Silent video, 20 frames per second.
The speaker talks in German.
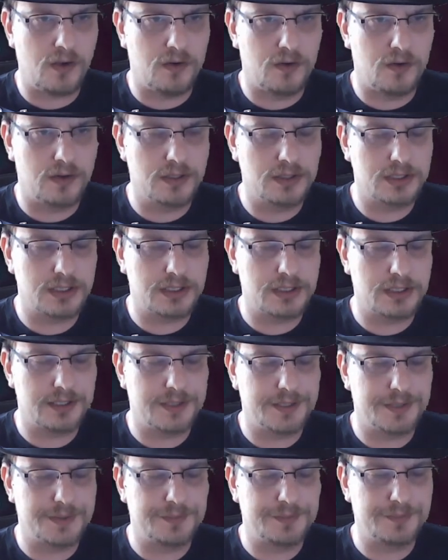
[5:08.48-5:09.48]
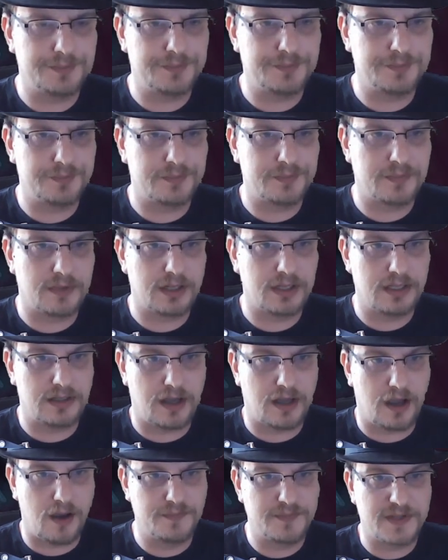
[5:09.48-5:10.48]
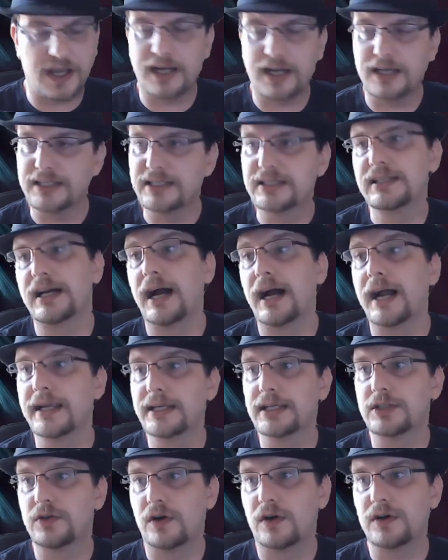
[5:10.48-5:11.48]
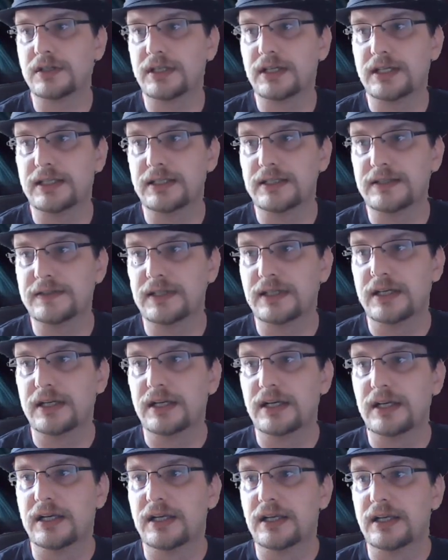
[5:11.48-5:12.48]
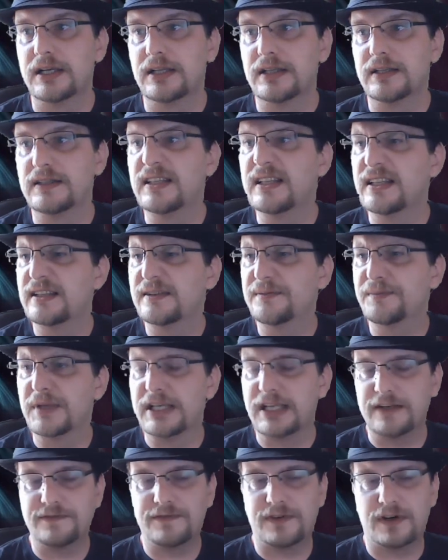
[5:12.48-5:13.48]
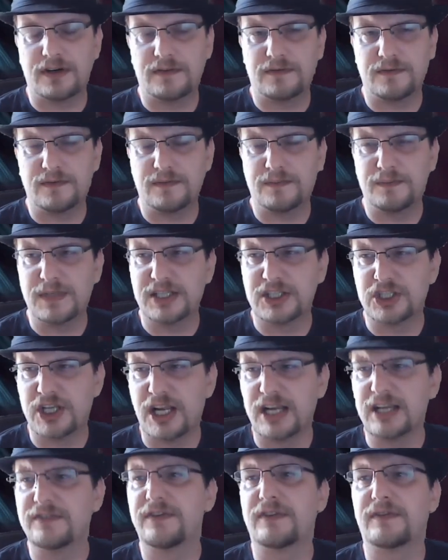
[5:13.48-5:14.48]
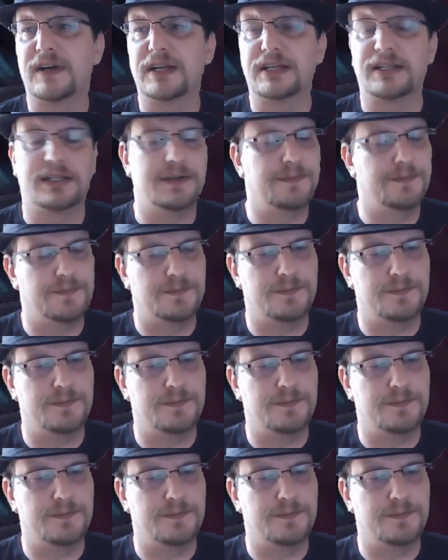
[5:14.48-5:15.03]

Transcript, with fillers: Und ähm, ob Sarah nicht ihre eigene Tochter ist, sie ist mit, den Ver mit Shelley verwandt.